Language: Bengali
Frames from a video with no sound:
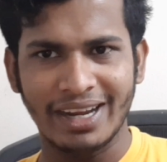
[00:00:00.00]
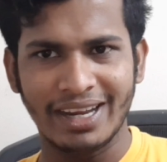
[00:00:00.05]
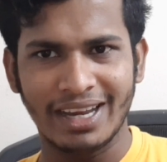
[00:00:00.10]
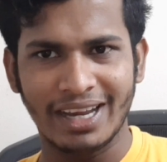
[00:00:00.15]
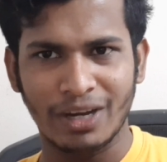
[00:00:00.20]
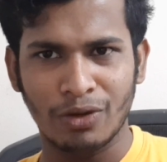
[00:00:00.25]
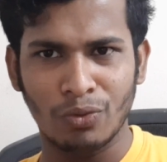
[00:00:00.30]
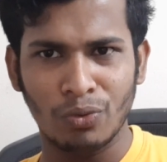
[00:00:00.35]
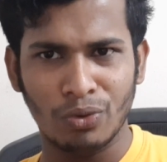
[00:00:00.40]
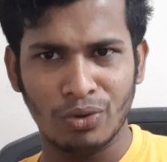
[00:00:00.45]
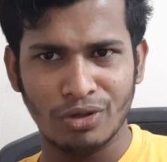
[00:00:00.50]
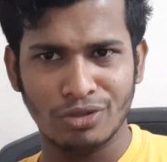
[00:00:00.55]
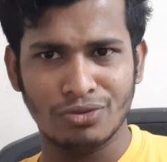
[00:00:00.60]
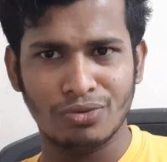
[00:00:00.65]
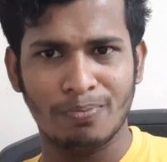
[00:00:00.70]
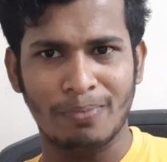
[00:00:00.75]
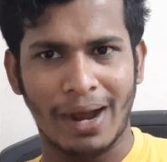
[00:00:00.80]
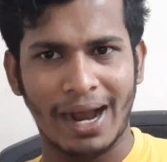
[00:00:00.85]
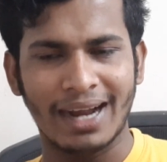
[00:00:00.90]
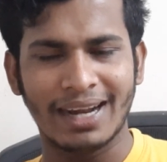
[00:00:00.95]
এই কোনো কিছু
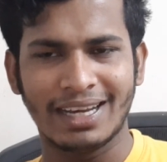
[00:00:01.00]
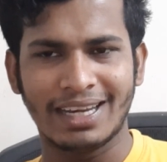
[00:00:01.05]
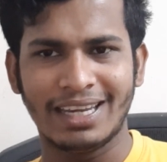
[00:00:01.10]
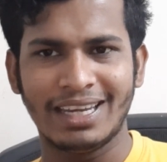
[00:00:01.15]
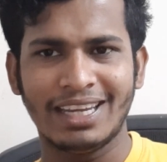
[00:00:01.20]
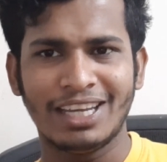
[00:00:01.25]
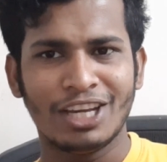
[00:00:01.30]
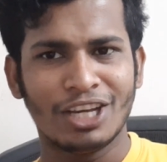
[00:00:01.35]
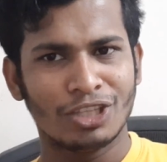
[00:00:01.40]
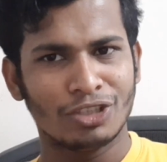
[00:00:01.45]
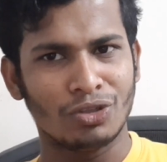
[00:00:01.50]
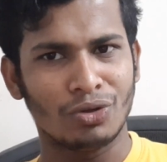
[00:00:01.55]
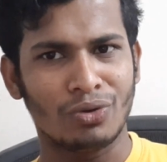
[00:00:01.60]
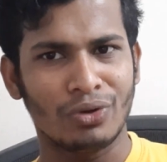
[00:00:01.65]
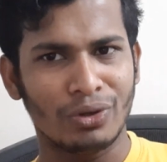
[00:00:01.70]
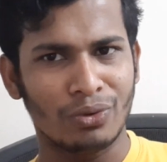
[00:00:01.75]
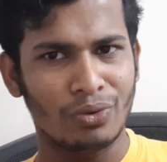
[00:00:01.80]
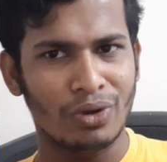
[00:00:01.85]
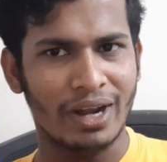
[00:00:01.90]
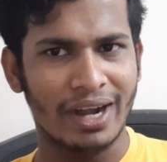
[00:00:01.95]
ভাঙ্গি তখন
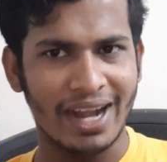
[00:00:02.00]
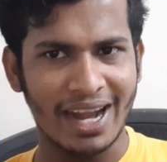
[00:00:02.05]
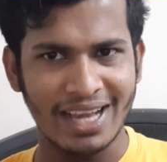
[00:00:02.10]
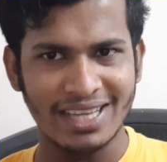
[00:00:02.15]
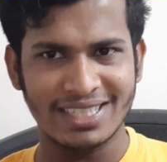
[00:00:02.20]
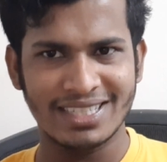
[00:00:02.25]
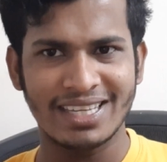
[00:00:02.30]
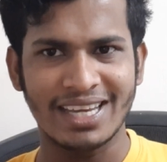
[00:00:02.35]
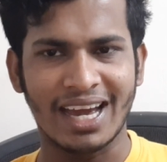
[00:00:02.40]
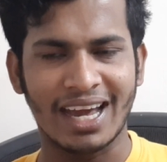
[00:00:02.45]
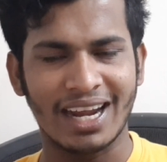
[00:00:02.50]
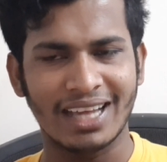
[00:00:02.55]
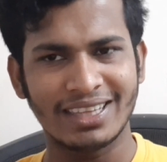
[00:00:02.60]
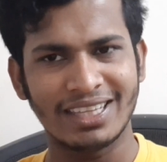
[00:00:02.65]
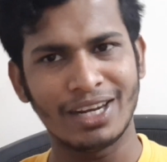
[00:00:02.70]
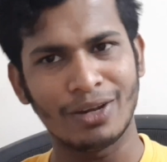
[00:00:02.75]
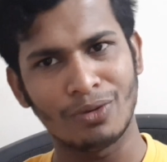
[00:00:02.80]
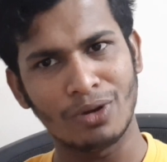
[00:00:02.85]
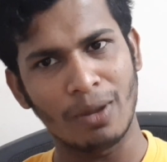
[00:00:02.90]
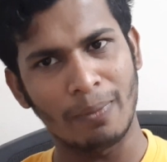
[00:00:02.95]
ওগুলো রেস দিয়ে আনা
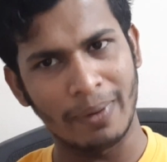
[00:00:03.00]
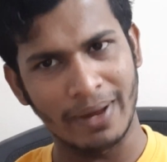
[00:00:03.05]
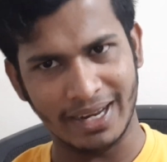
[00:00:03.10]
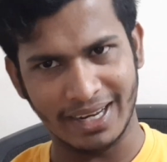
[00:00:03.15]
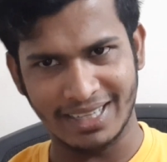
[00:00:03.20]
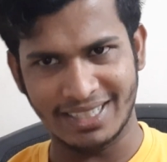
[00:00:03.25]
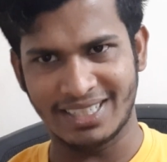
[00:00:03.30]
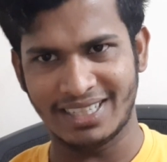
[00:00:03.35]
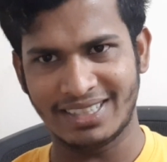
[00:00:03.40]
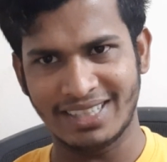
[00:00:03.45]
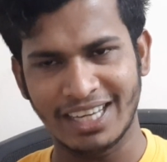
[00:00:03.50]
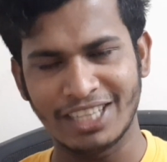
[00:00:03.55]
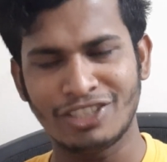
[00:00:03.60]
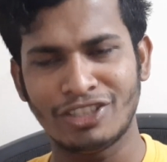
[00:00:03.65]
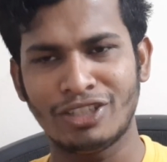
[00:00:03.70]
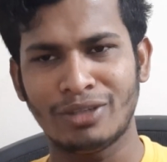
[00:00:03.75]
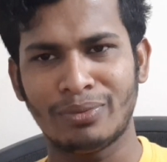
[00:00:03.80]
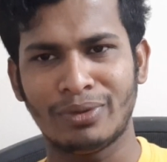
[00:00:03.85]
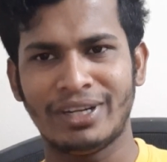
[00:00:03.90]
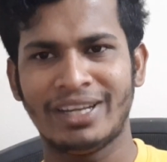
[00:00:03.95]
দিলে এগুলো ভেঙে যায় তাই
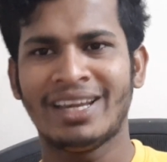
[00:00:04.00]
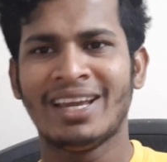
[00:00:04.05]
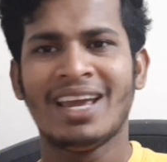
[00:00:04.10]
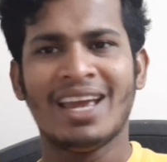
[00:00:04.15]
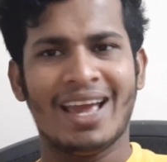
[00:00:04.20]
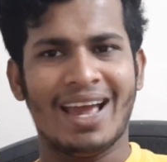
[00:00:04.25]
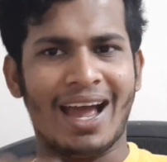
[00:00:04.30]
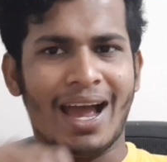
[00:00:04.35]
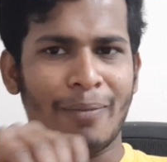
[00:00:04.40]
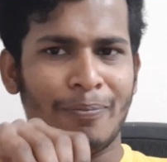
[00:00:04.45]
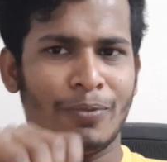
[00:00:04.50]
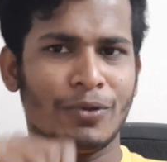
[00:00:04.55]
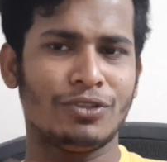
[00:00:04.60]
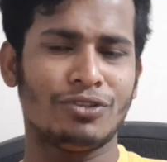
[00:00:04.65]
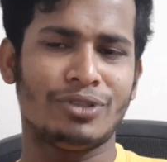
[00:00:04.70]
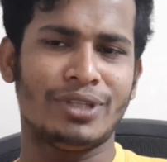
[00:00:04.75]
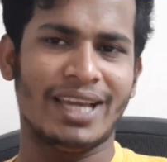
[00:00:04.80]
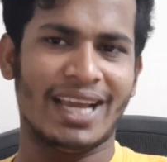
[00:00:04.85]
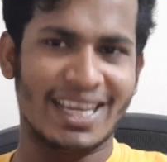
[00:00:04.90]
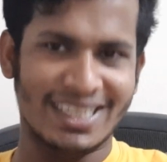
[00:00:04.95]
জন্য বলি আপনি
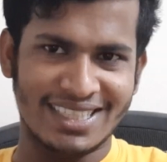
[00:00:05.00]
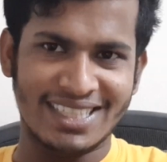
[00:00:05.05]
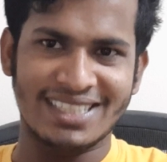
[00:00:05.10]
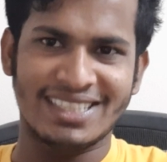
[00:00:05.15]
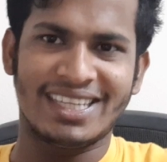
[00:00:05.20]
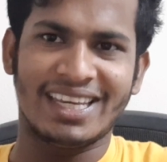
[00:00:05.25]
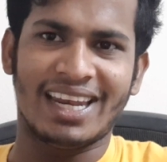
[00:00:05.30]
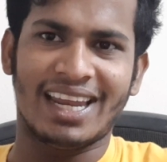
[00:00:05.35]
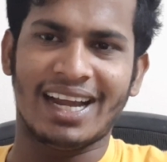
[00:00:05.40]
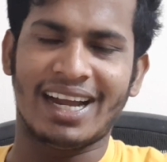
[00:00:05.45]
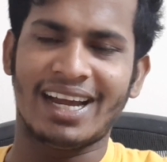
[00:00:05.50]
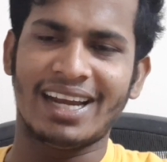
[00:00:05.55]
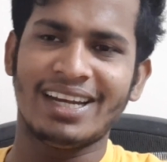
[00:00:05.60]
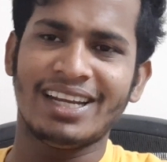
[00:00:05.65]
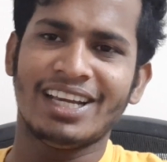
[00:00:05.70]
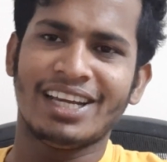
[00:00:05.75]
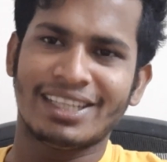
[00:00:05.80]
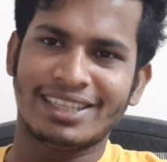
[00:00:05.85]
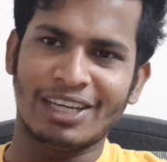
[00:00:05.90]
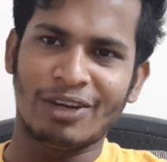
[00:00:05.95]
যদি অ্যাসেস দিয়ে লাগান
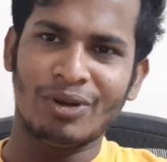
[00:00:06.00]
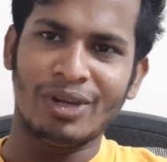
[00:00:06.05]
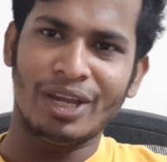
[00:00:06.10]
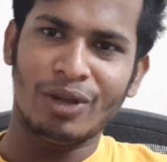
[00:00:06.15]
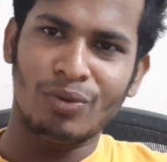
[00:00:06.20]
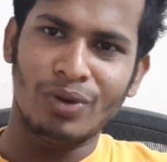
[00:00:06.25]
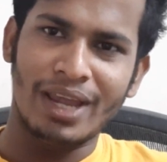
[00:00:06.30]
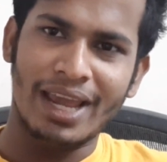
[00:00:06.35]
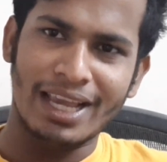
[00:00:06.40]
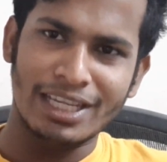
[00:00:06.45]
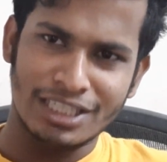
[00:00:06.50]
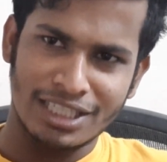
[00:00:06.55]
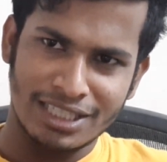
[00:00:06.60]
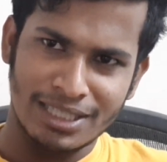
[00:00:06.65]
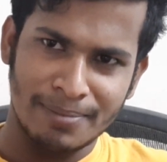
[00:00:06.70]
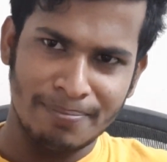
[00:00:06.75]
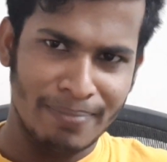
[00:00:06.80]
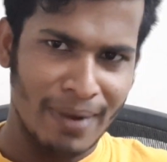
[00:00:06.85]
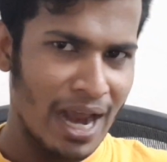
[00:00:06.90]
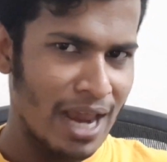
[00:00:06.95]
তাহলে এগুলো
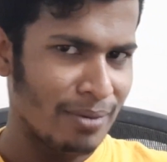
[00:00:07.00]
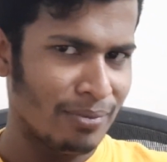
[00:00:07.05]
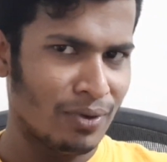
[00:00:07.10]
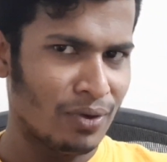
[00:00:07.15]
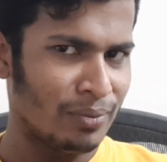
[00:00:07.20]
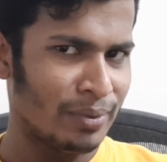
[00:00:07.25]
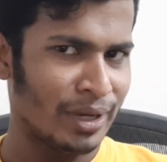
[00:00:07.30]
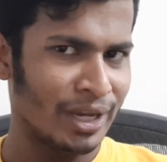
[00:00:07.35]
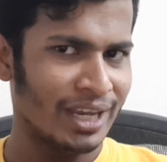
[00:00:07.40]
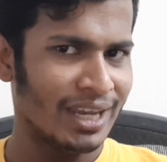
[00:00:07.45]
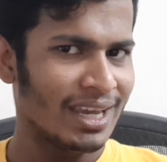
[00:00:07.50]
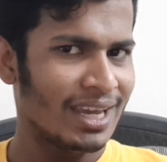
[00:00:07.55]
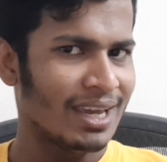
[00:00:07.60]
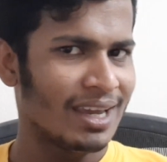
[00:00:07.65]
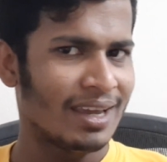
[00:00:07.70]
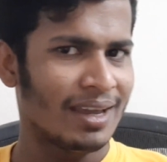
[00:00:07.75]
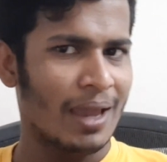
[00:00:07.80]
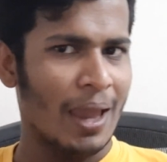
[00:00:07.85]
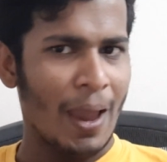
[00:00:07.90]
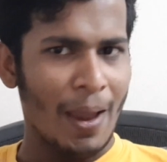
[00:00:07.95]
অ্যাসেসের প্রাইম হবে
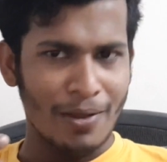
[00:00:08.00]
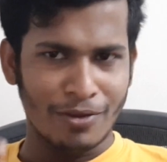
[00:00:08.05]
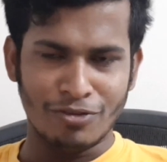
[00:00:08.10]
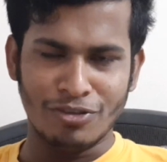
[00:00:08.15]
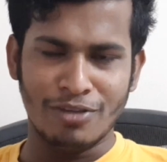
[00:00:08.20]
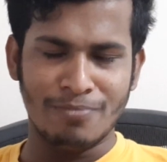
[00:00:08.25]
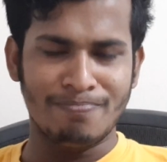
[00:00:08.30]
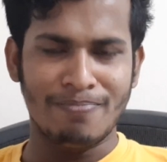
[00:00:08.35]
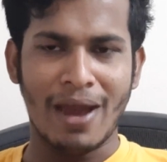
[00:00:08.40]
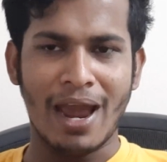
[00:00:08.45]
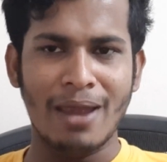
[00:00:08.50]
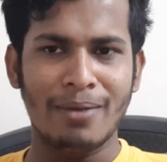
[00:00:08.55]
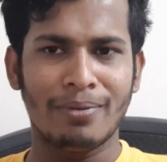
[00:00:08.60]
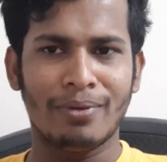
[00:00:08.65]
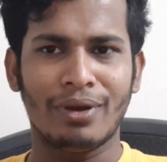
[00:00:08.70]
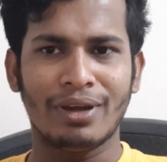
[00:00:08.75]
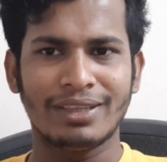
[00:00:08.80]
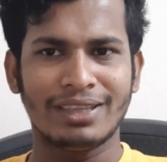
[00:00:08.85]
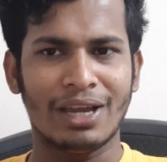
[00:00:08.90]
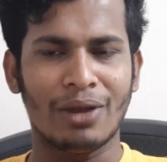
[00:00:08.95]
যদি পাইপ
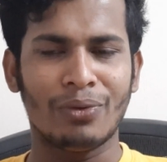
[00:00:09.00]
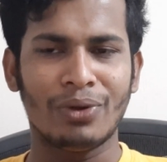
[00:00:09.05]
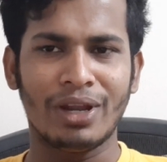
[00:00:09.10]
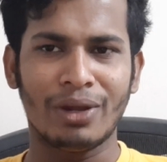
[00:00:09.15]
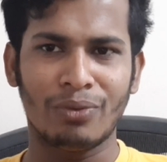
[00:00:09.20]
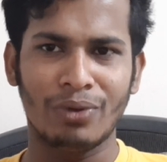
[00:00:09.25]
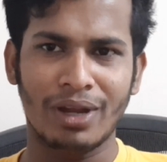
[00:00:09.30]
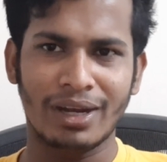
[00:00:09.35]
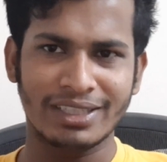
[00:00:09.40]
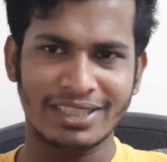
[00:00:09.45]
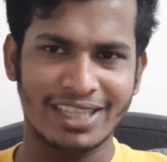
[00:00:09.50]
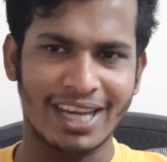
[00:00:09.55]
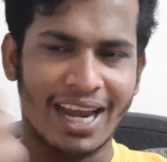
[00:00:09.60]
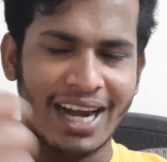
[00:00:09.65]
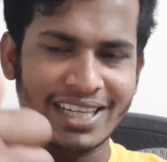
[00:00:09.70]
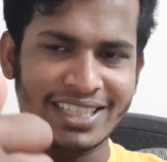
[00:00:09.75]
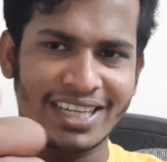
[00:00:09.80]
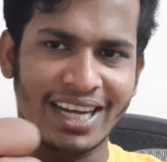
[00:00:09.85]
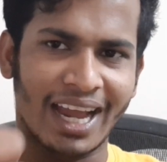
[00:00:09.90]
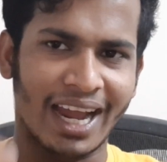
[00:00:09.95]
হয় তাহলে এগুলো
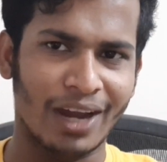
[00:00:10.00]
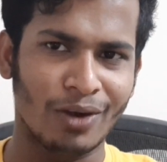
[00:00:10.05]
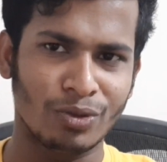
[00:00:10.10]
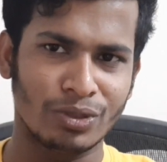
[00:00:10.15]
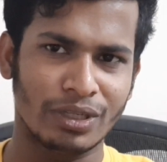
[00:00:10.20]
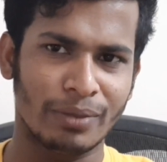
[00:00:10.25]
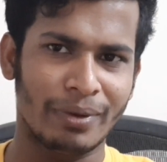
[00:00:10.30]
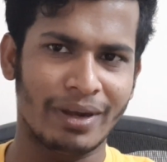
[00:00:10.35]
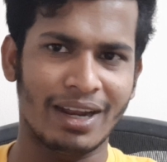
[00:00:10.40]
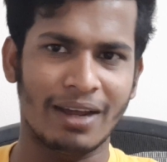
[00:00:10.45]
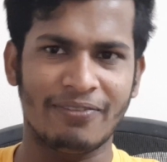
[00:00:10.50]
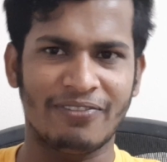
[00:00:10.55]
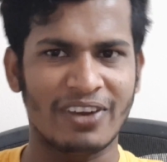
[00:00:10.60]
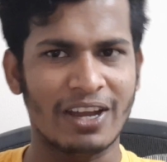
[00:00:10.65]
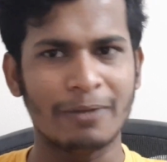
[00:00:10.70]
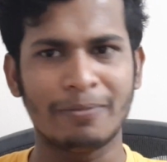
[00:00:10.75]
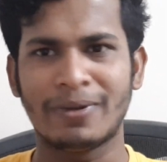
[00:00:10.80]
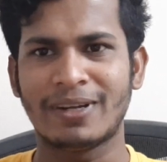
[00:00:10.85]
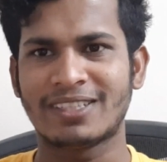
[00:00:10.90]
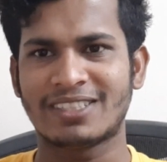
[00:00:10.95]
সারাশি লাগানো যাবে না
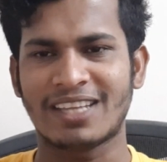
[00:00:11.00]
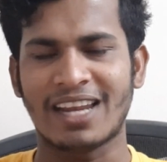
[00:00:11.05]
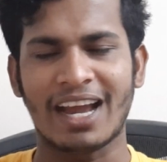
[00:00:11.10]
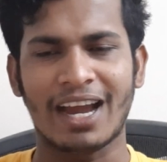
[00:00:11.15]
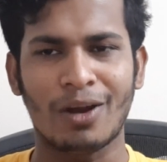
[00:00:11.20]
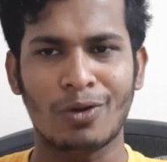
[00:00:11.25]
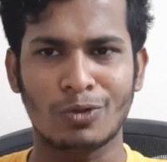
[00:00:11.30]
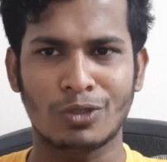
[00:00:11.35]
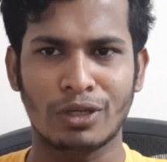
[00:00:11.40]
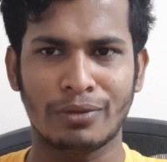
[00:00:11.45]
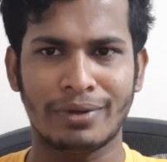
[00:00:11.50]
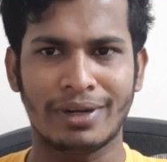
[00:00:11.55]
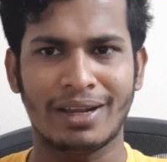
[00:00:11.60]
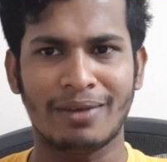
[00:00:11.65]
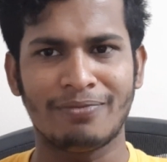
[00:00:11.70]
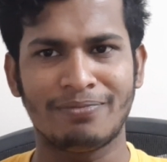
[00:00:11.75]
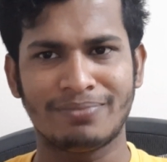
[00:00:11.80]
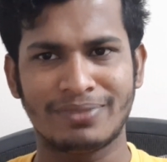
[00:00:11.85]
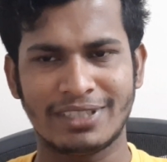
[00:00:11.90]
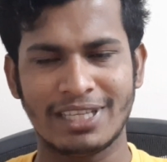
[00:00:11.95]
ফাইভ রেস লাগানো যাবে না
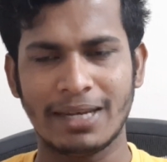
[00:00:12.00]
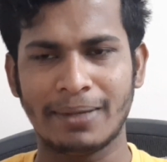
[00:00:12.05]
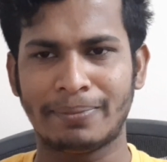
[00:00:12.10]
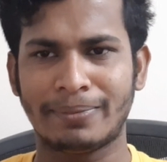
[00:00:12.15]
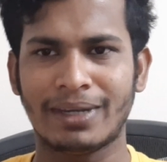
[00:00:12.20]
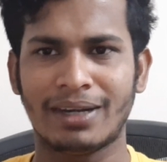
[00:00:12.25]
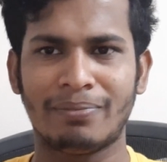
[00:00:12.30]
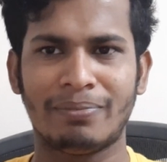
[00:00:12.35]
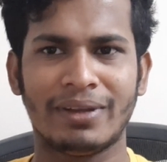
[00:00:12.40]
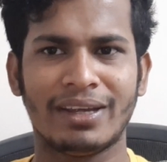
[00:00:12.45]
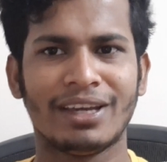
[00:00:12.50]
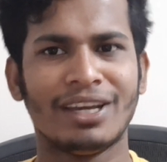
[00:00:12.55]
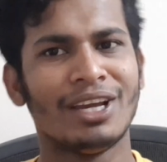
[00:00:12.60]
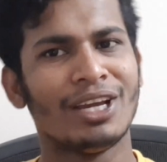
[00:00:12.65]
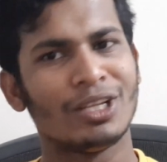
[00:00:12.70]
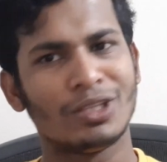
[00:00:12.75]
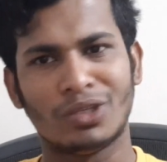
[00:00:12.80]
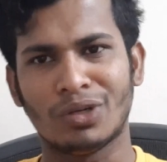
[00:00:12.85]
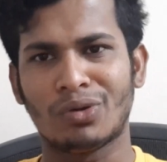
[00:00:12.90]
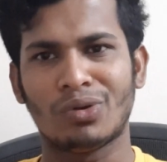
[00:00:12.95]
স্লিপ কাটবে
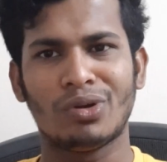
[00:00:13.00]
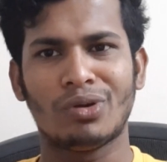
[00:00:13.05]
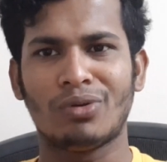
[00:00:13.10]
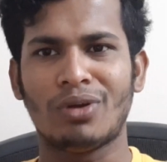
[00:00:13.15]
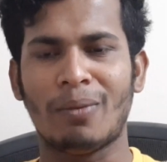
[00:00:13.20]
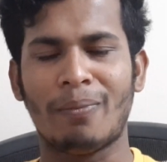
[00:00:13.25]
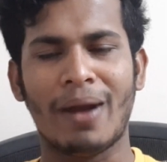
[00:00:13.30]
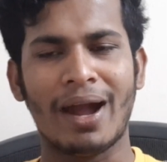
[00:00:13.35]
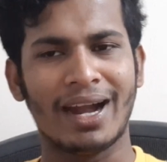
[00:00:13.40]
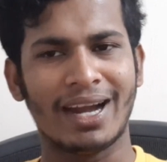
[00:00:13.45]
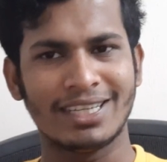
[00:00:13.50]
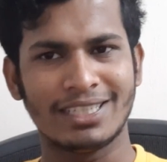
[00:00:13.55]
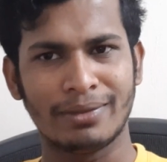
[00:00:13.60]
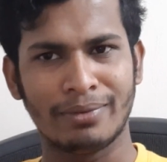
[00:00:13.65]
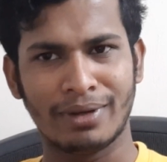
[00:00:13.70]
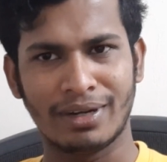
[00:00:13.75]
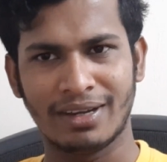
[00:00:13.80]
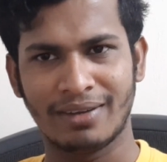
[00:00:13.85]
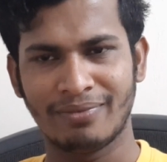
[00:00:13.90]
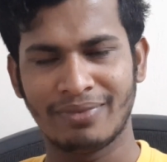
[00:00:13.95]
তখন ওগুলো ভাঙা
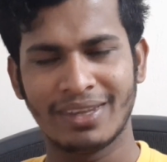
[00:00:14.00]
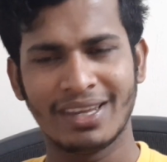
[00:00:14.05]
যাবে না